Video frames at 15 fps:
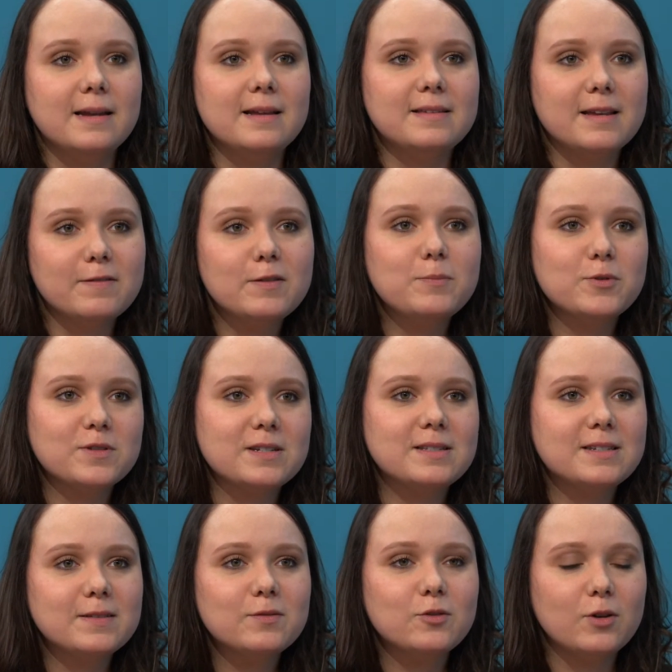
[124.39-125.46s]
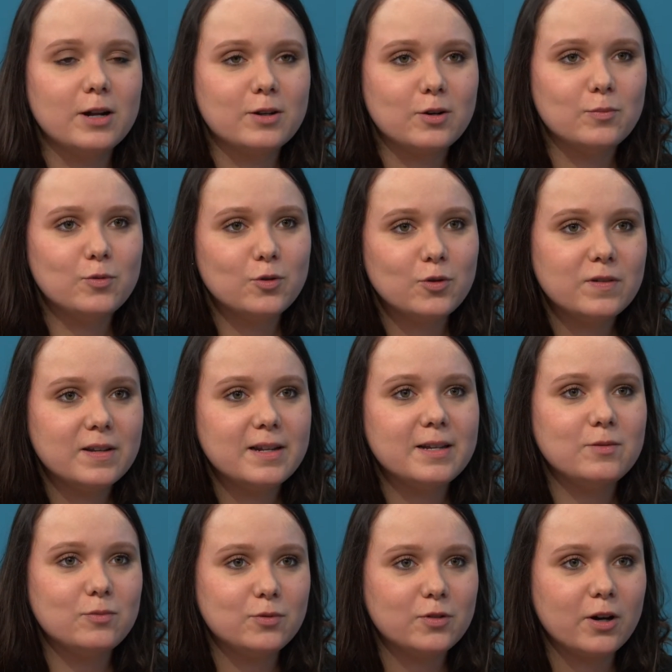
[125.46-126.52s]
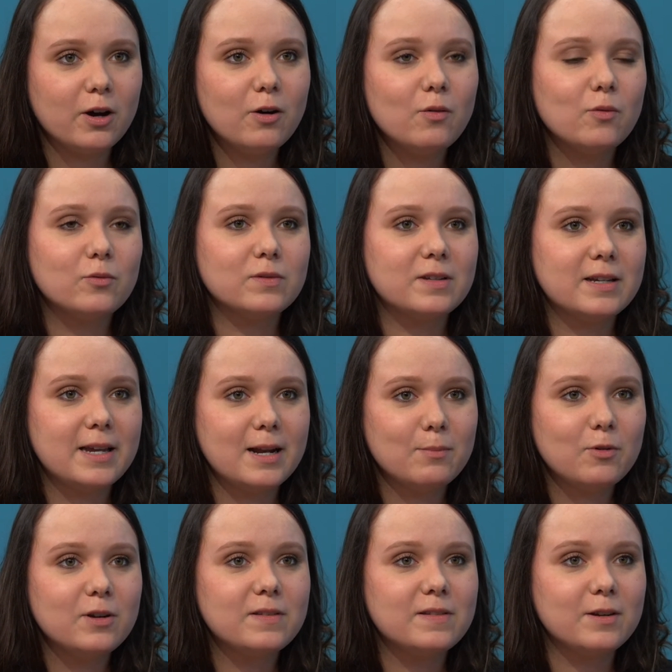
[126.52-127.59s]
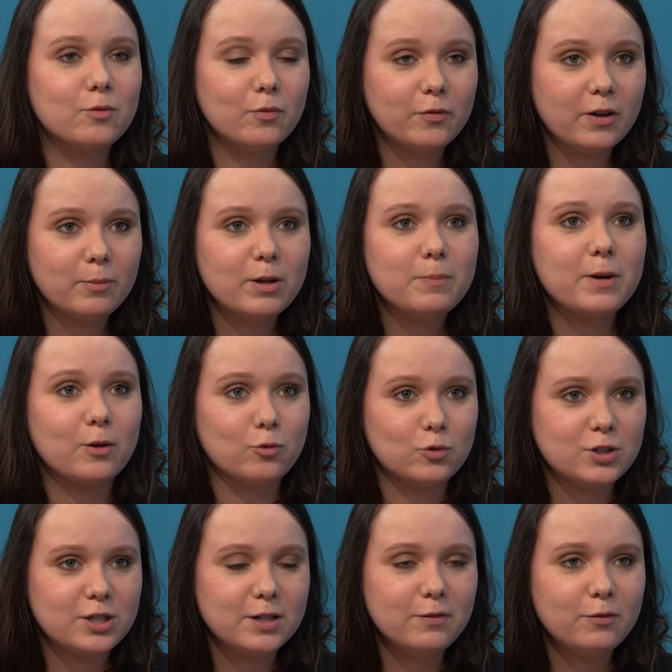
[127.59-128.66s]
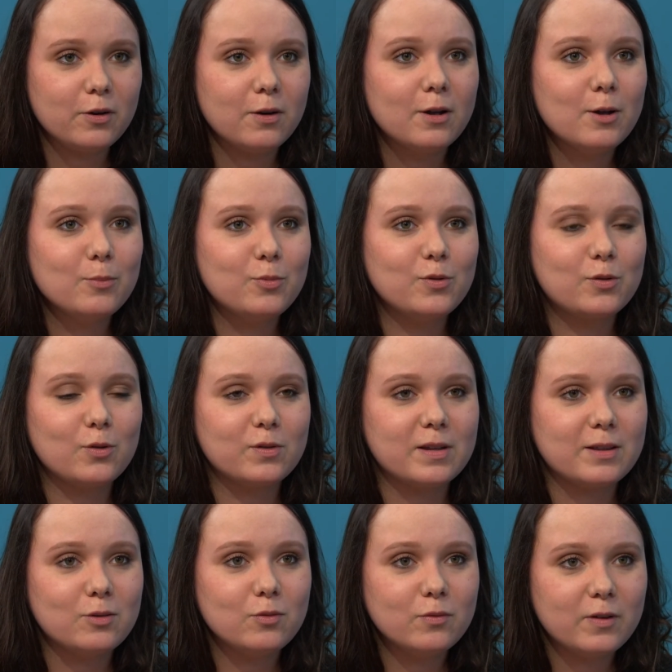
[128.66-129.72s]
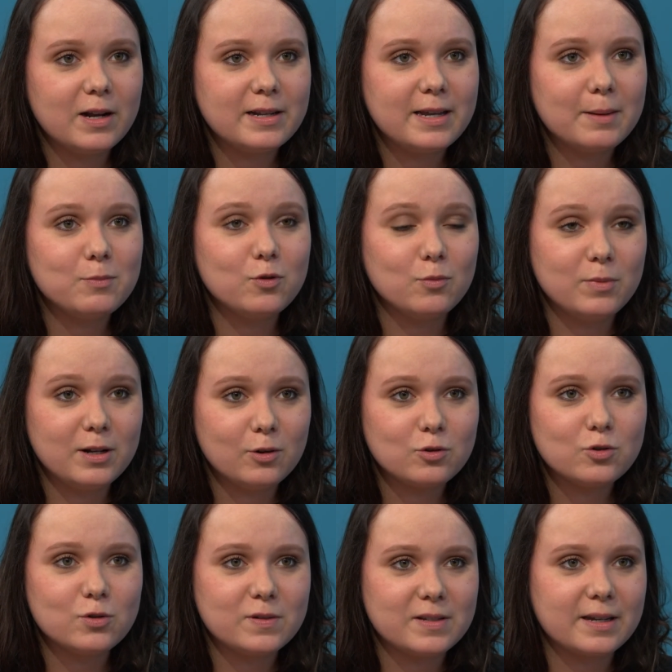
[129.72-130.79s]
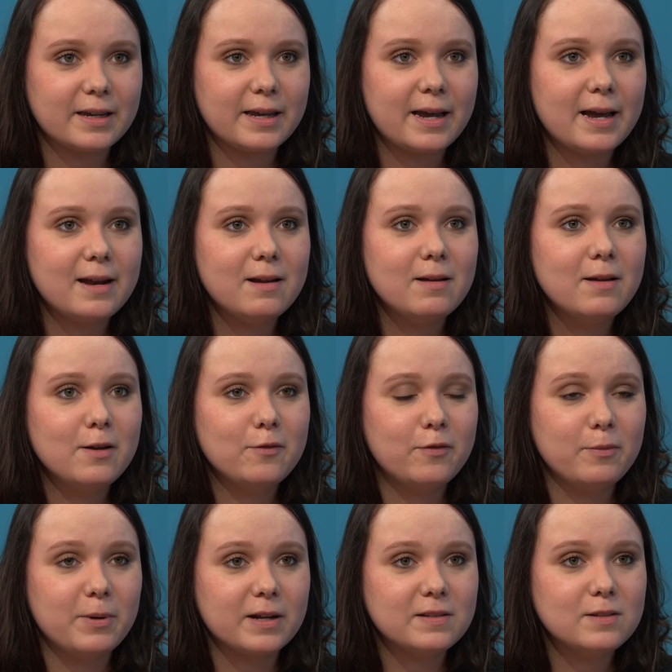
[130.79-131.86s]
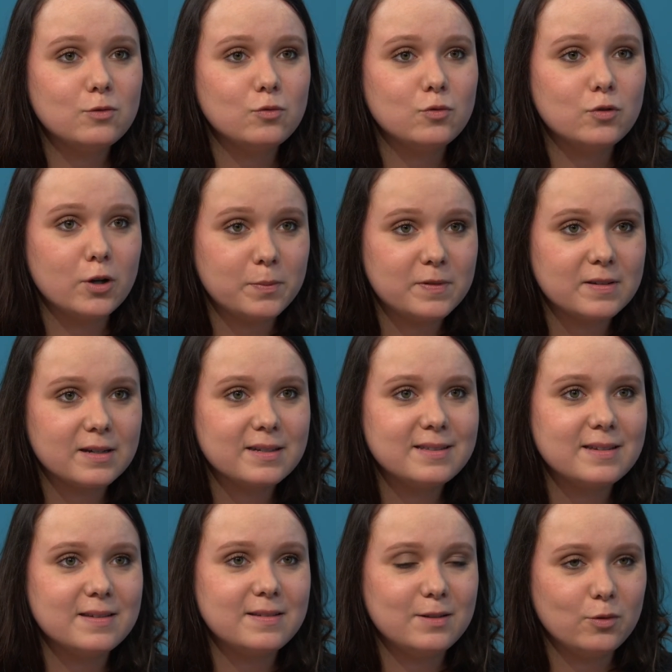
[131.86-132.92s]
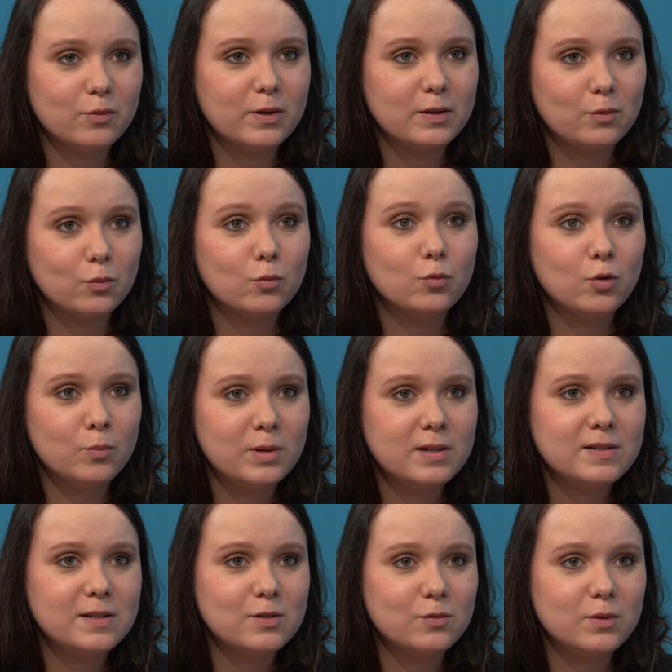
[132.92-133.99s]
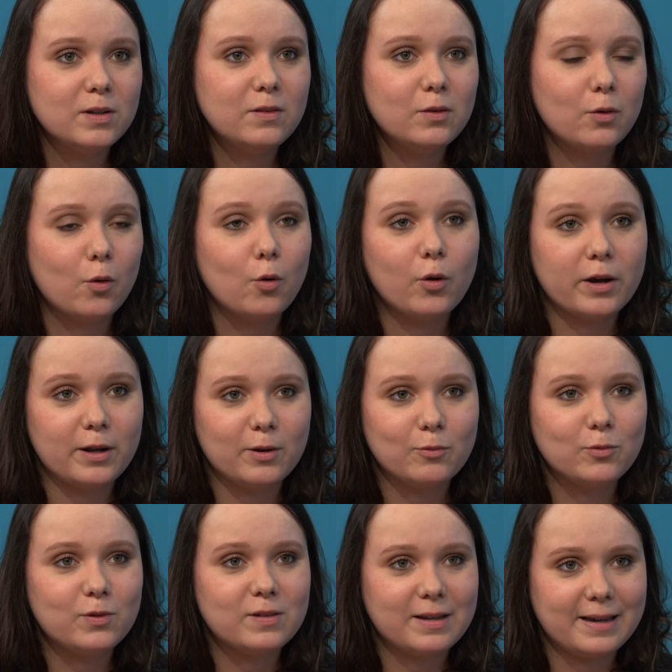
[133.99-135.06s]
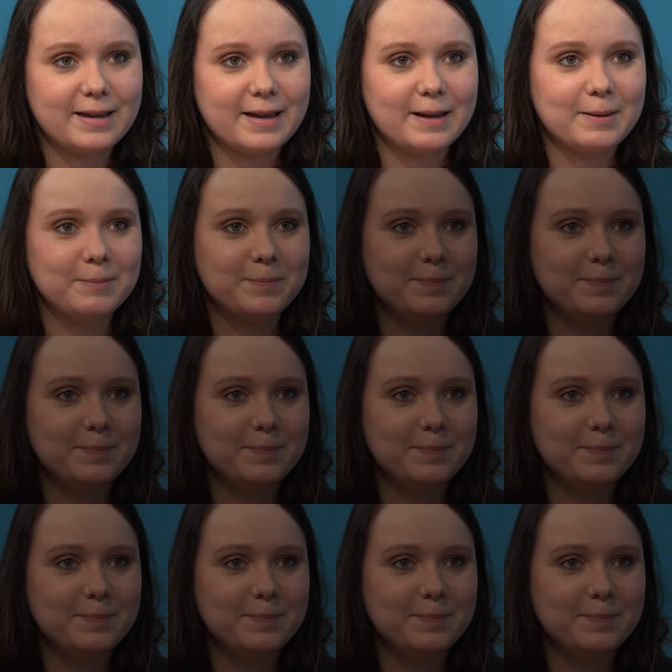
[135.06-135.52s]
Les avis positifs de la communauté Les Goûteurs ont également été confirmés par nos chiffres, puisque cette nouvelle gamme de mélanges de céréales fait partie du top 5 des innovations 2018 au rayon céréales.